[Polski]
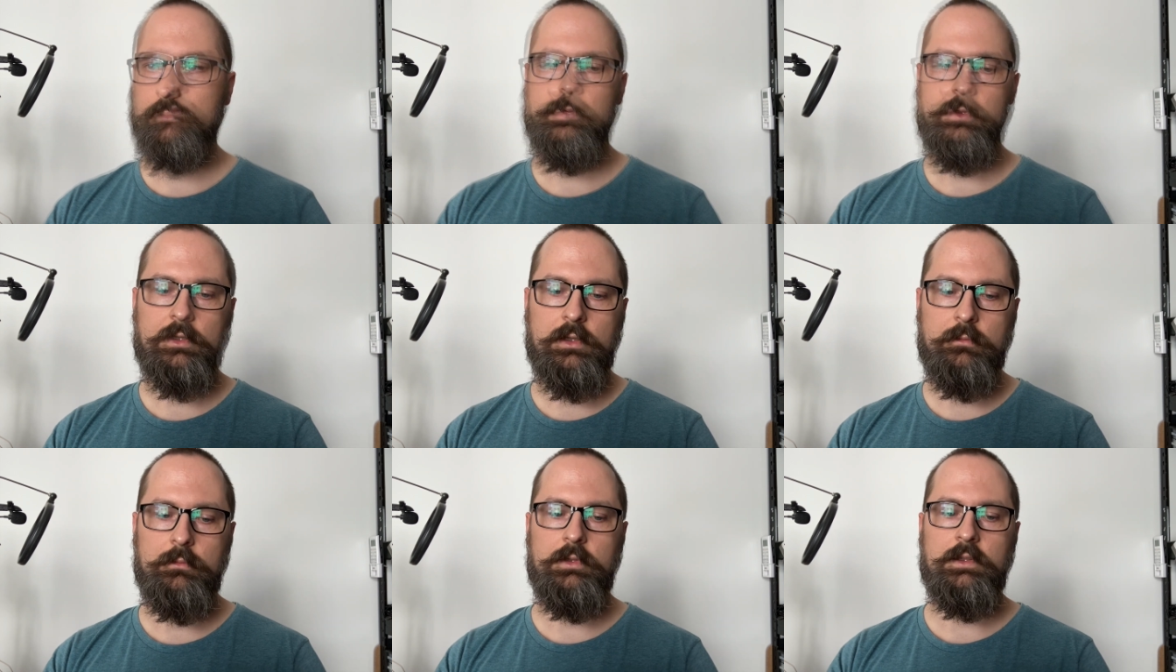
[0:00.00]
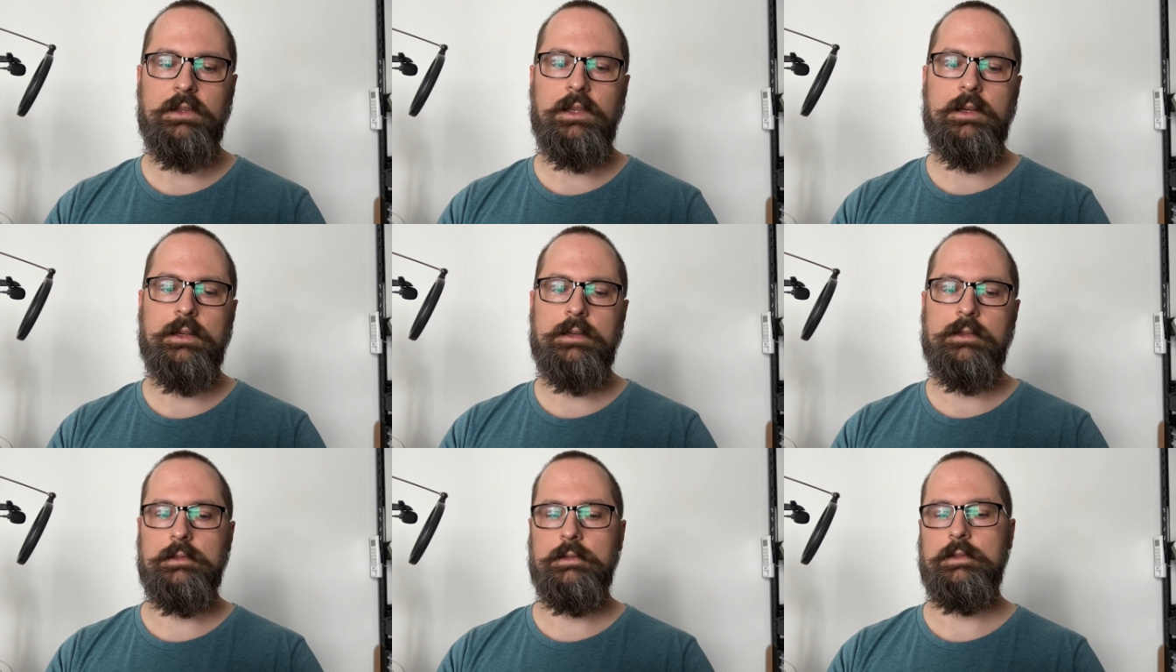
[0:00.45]
Przynajmniej
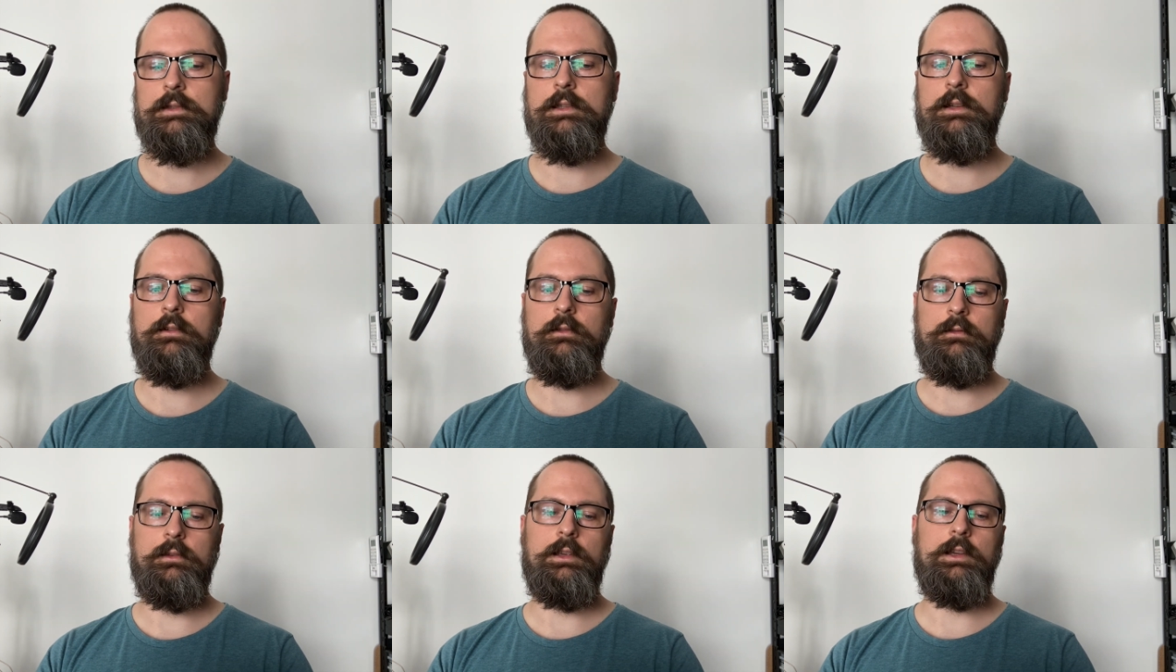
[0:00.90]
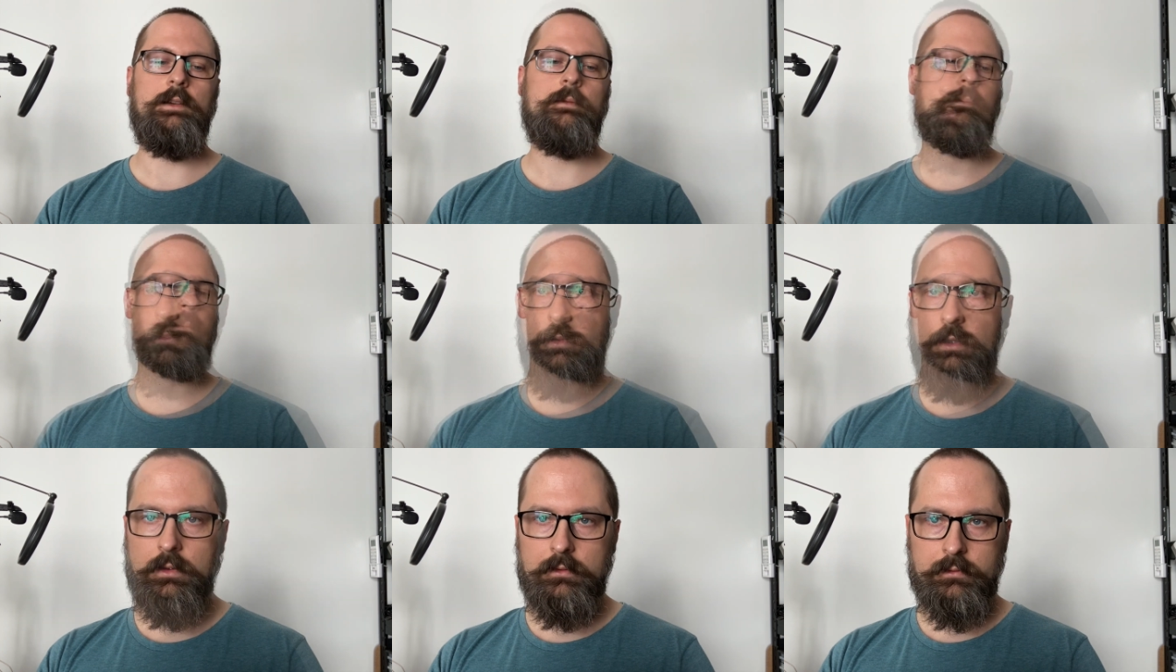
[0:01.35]
taka jest teoria.
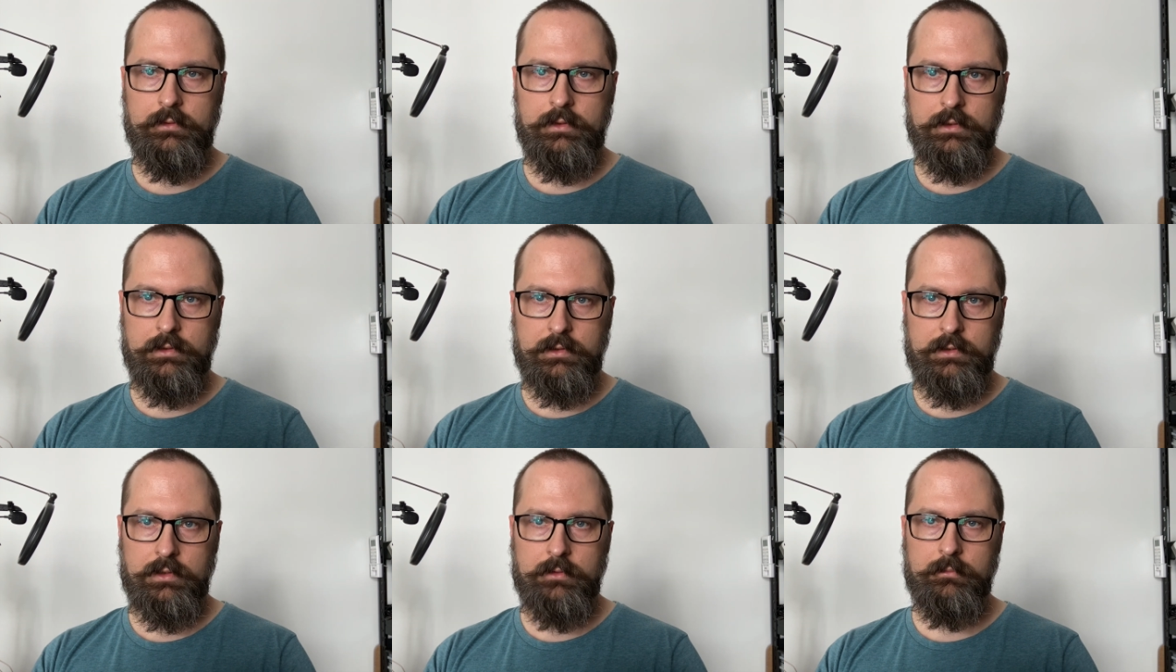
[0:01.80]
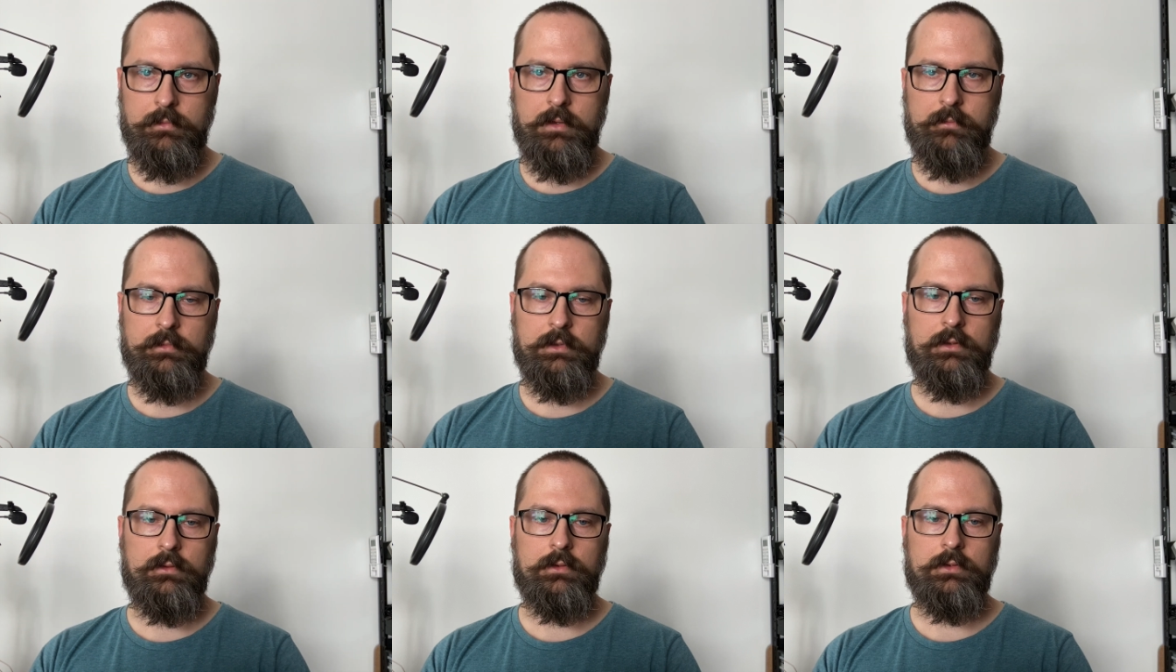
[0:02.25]
Pierwsze, z czym
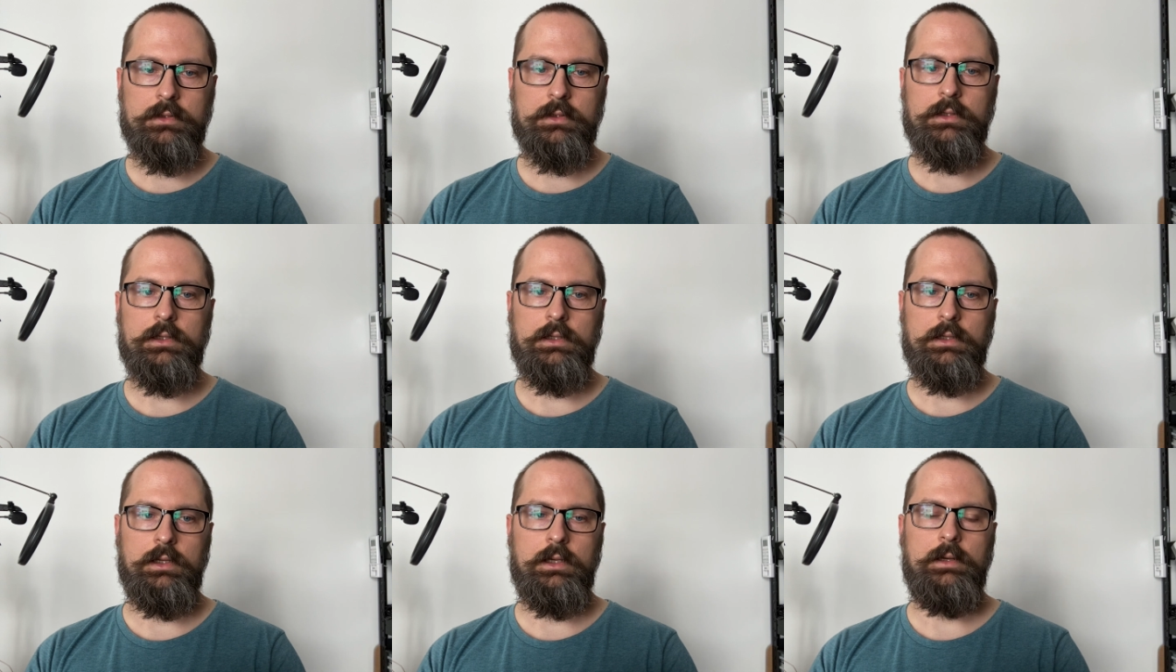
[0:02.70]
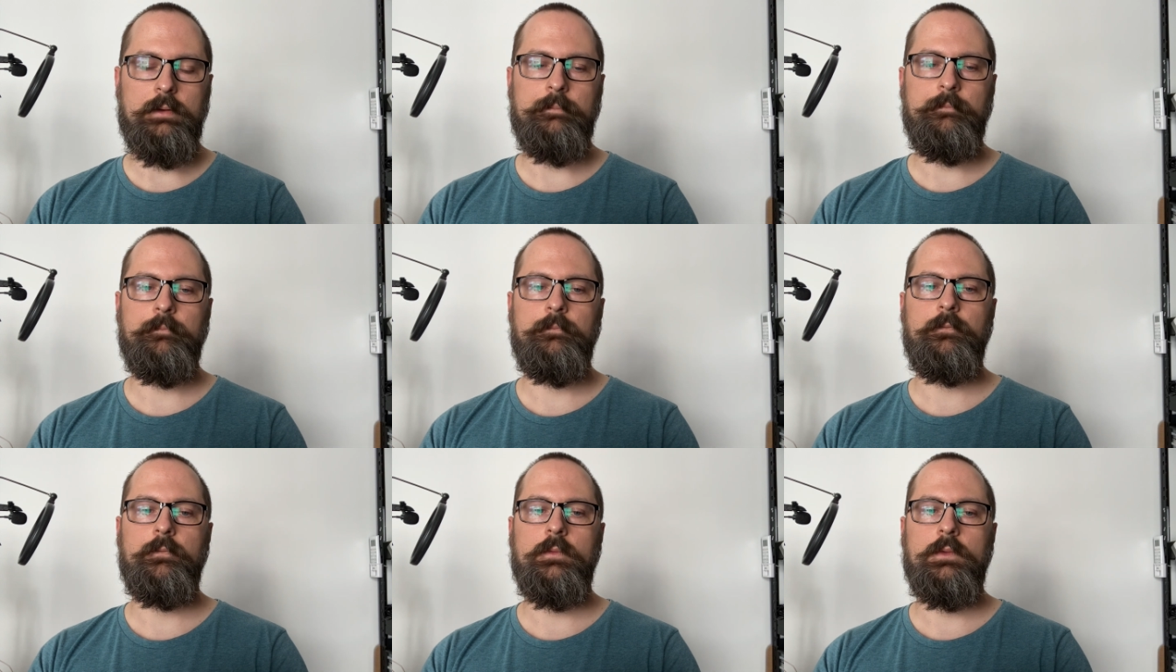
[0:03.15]
mamy do czynienia,
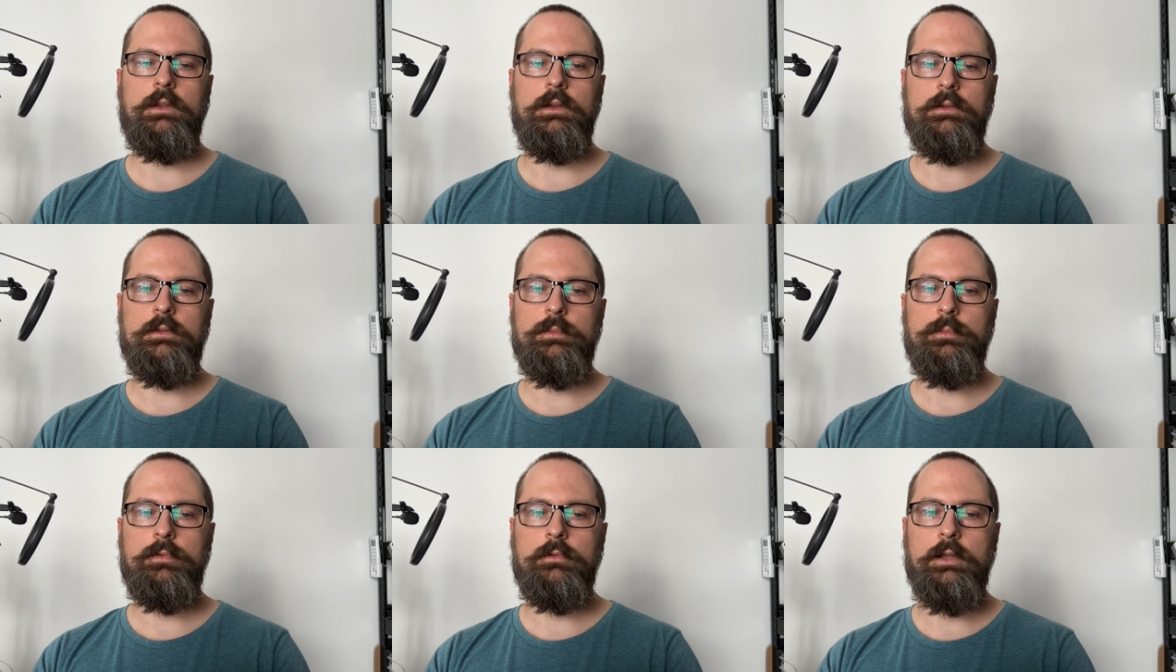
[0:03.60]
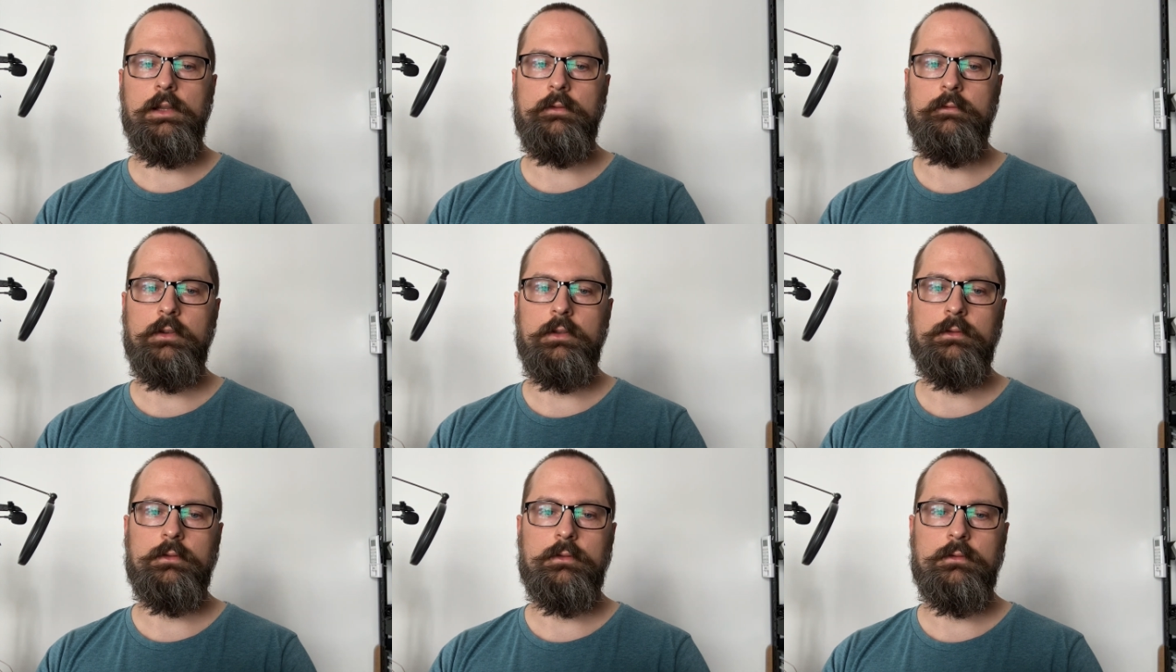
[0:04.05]
to jest pula
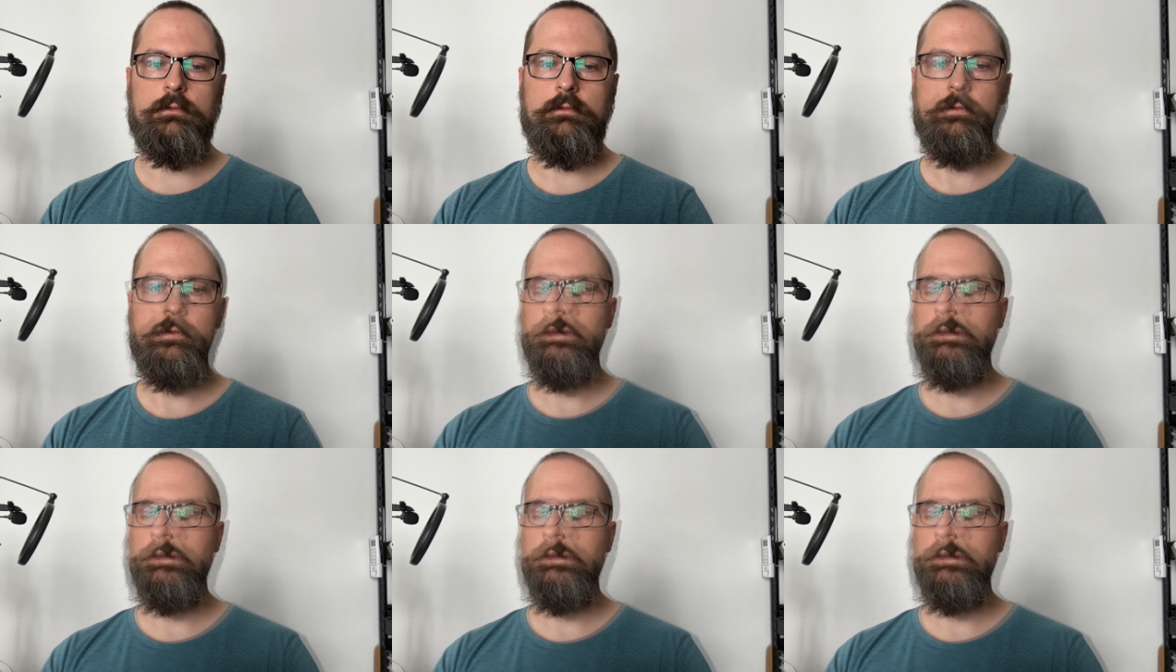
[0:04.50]
wątków.